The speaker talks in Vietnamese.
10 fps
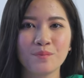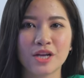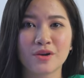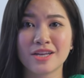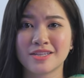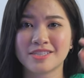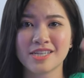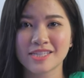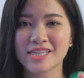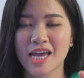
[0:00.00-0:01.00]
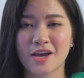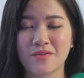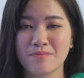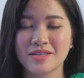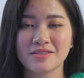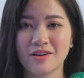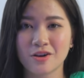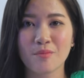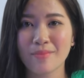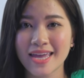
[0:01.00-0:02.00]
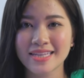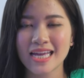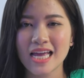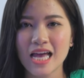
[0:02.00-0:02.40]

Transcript: Thì có thể chia sẻ ở phần bên dưới comment.